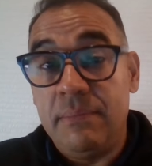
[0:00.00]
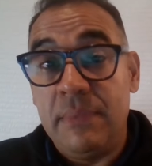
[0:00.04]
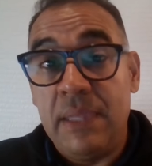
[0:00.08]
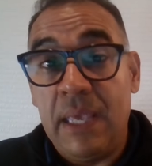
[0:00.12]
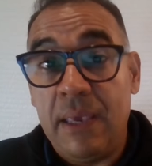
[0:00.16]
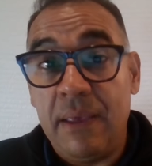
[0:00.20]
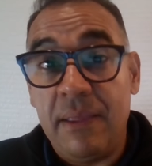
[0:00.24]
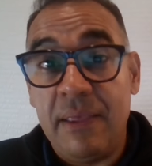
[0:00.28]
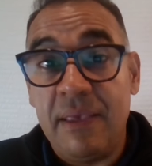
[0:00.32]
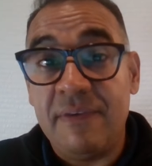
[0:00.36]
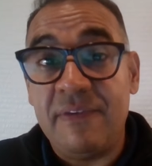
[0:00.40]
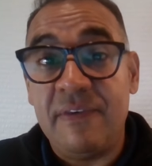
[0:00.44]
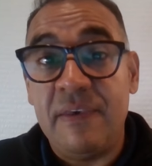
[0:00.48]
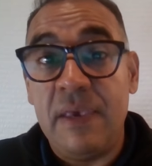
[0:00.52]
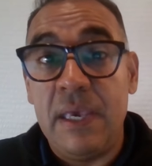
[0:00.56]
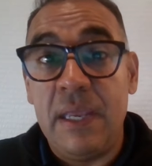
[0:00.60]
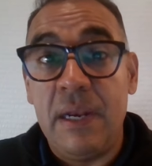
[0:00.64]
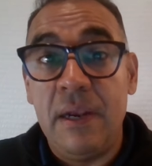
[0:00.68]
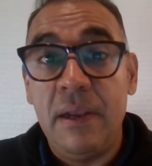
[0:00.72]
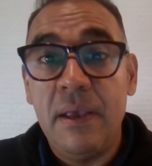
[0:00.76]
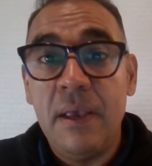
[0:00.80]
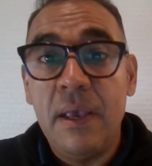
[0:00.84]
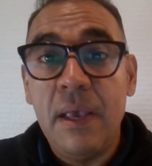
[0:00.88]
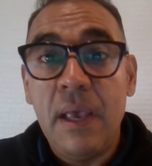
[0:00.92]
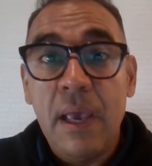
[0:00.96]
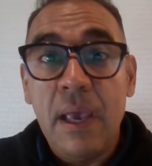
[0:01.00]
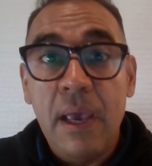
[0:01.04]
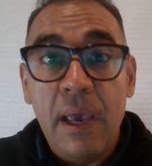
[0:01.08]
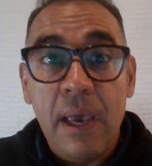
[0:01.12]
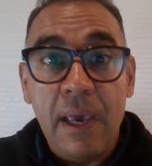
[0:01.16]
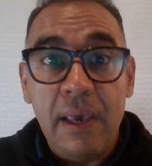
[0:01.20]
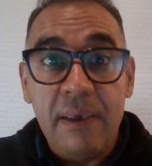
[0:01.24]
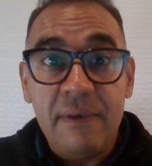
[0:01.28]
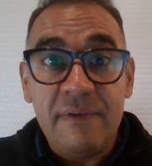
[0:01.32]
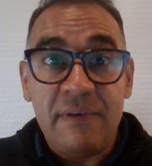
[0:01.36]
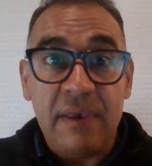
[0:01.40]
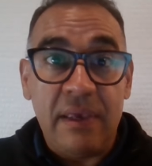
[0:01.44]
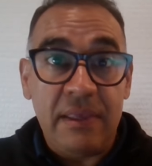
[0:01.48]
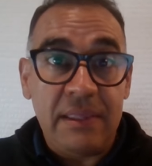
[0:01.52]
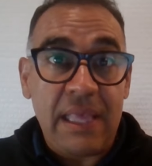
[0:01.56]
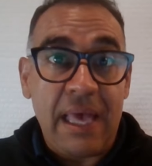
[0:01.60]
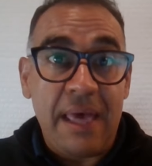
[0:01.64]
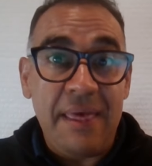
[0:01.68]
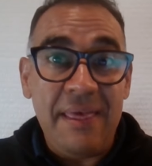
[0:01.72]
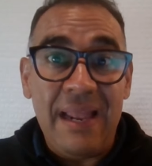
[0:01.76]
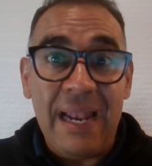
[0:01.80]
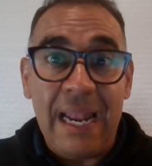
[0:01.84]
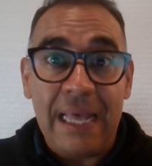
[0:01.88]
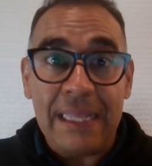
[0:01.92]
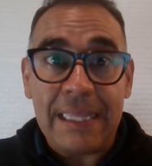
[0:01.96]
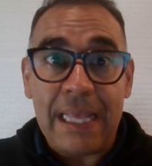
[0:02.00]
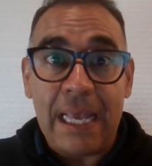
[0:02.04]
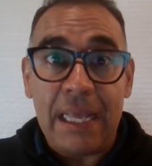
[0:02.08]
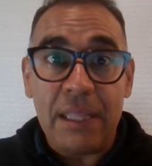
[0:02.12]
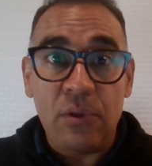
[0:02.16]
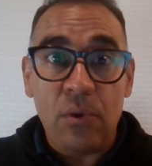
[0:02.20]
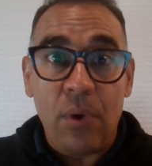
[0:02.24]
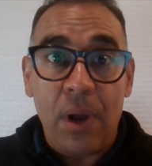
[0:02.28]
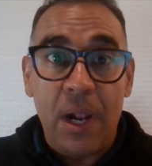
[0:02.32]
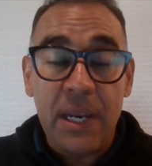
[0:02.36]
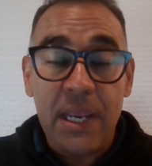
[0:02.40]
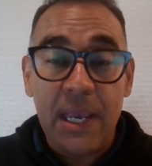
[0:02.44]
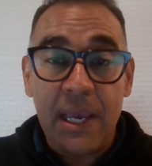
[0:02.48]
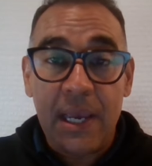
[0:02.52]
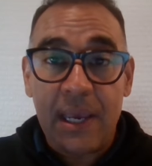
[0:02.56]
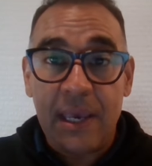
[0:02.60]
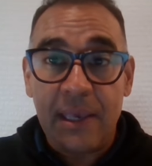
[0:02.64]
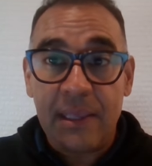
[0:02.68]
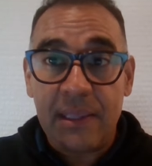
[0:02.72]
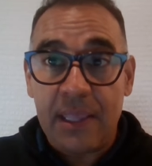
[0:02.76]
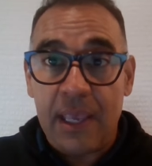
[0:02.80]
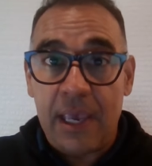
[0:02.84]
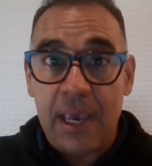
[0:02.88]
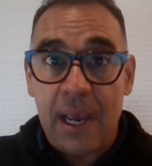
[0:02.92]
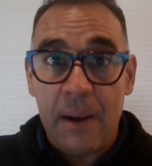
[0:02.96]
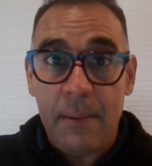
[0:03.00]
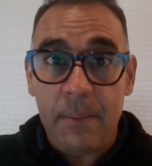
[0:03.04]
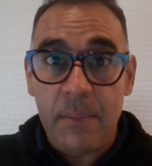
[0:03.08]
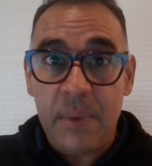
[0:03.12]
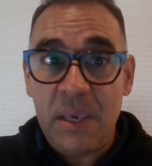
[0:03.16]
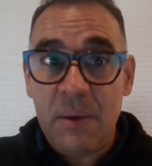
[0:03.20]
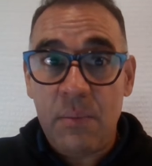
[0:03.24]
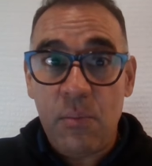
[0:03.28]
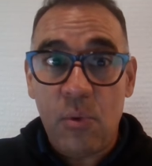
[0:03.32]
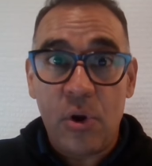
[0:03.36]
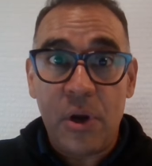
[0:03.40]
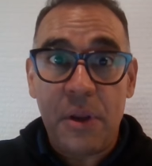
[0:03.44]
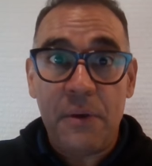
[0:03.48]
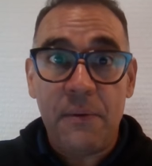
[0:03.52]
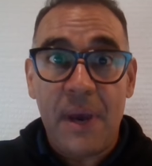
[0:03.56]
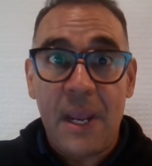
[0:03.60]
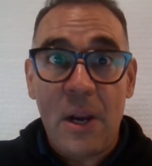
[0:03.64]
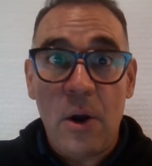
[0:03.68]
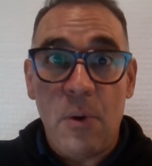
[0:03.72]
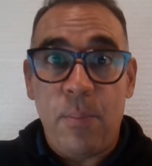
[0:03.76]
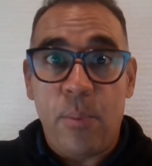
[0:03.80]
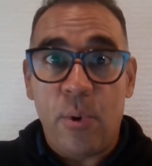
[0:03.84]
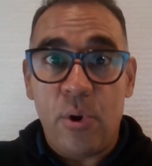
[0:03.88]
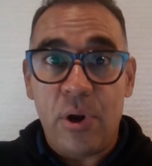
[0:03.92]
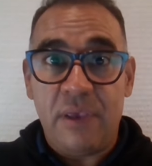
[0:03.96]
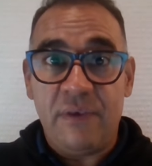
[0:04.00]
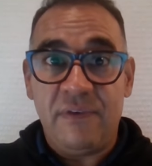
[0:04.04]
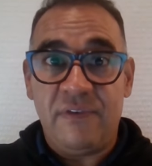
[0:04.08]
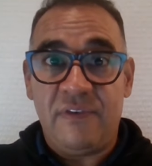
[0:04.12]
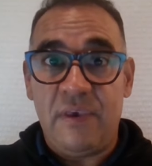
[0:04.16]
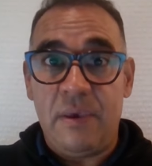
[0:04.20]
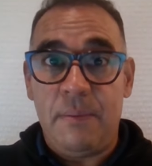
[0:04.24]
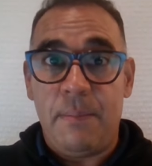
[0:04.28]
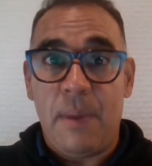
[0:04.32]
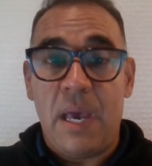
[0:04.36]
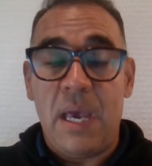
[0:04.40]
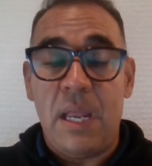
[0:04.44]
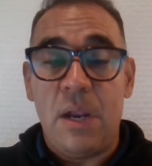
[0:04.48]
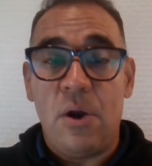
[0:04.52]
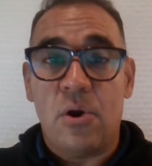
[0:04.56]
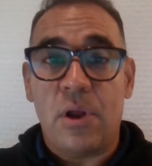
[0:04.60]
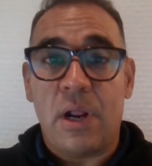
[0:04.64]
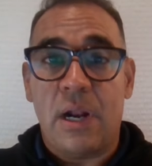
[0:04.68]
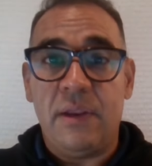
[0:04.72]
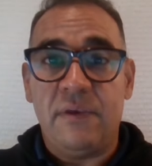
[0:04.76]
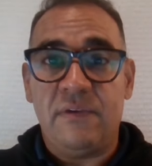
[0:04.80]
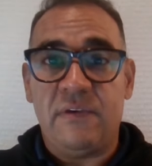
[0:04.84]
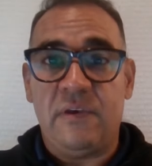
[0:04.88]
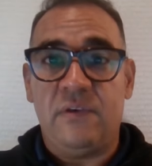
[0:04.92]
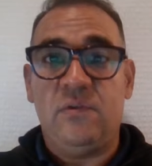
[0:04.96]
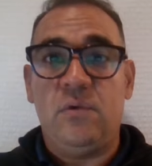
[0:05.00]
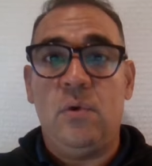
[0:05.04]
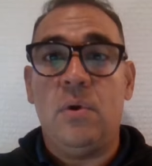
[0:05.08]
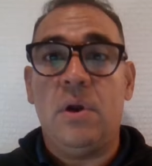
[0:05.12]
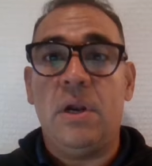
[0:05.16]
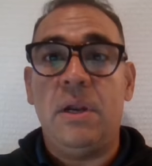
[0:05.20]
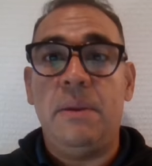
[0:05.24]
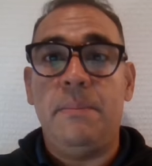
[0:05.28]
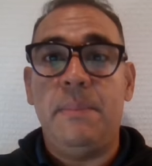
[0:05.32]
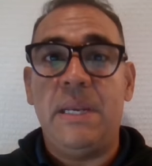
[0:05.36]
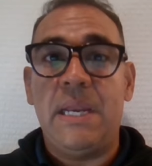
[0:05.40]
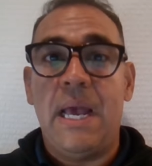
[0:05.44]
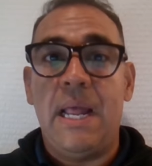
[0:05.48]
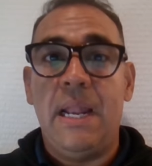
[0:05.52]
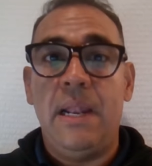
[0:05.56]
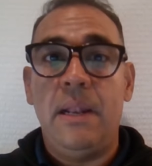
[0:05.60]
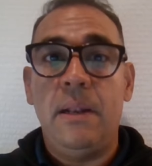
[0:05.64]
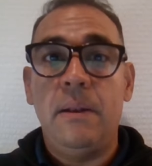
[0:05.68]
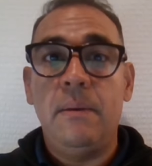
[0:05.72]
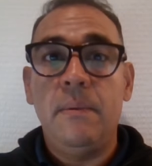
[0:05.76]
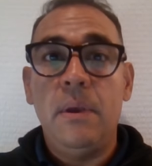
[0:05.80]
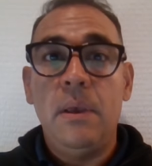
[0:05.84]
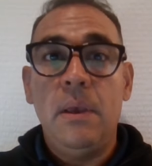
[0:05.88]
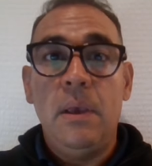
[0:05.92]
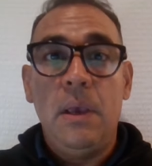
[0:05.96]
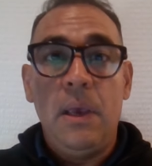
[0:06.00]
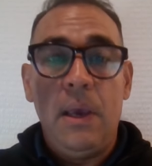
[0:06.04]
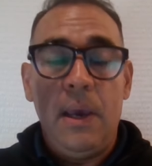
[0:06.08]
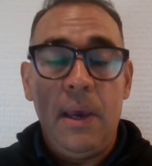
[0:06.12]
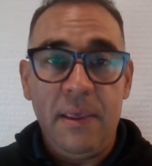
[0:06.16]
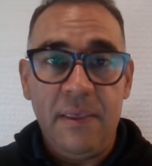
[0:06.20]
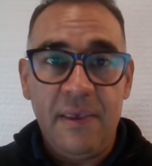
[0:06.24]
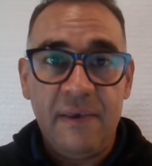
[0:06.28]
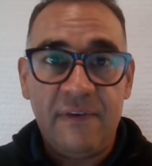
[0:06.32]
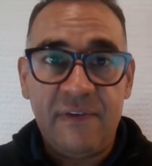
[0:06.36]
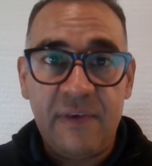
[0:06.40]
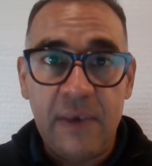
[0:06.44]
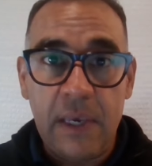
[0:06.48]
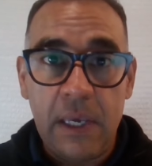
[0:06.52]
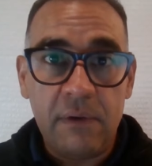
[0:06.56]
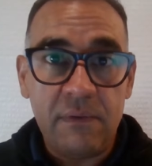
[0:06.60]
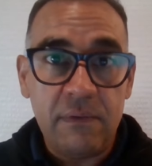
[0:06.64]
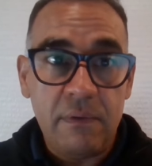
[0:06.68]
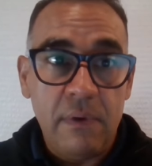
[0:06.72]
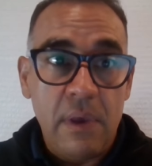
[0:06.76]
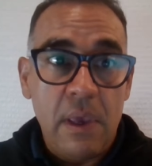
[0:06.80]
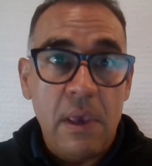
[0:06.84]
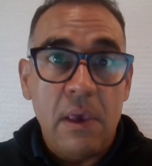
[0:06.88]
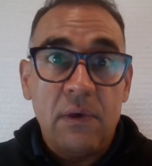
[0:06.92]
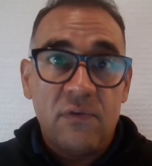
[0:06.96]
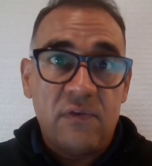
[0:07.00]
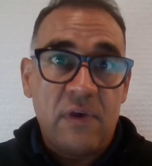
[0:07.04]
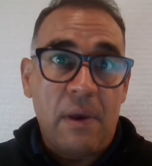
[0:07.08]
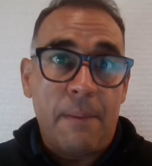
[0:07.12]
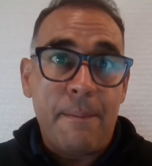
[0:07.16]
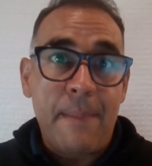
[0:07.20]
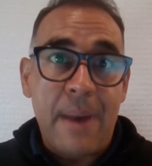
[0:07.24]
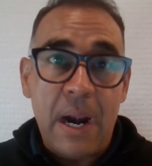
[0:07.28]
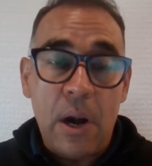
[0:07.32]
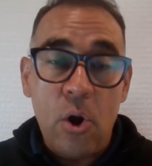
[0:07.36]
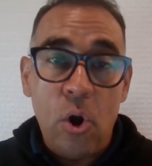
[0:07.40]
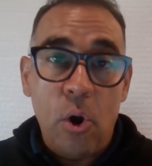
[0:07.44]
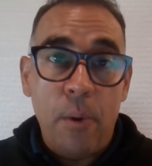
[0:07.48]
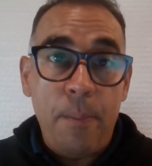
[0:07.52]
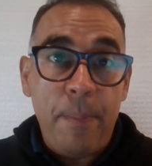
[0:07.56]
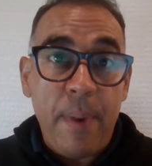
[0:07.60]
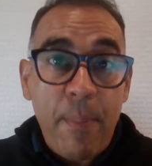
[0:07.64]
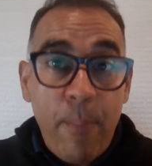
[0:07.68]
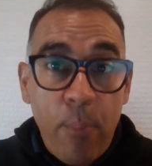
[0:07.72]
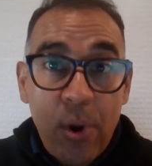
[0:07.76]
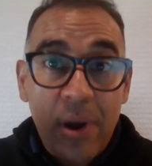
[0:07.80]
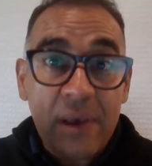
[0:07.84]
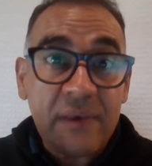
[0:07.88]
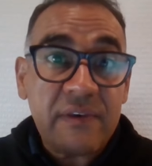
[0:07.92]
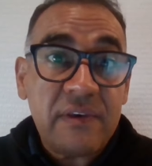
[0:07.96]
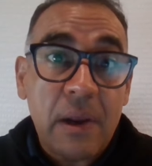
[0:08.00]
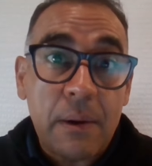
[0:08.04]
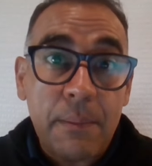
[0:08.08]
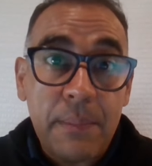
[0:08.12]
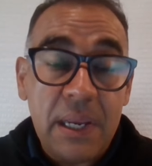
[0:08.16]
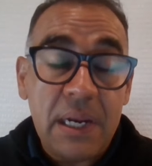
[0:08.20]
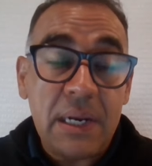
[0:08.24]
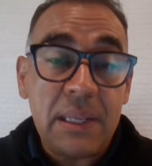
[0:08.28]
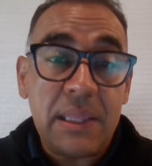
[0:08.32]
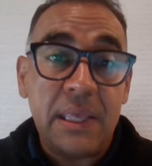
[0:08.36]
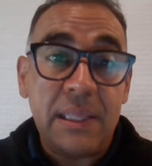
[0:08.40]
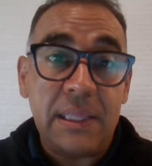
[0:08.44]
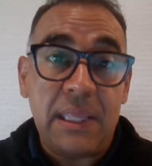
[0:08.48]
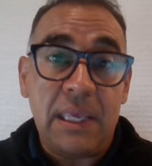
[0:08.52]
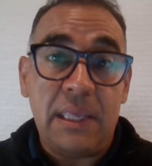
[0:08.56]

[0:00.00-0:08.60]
decir, se está delatando a alguien que esté al mismo nivel o por encima de la organización criminal. Es decir, Samar López puede servir de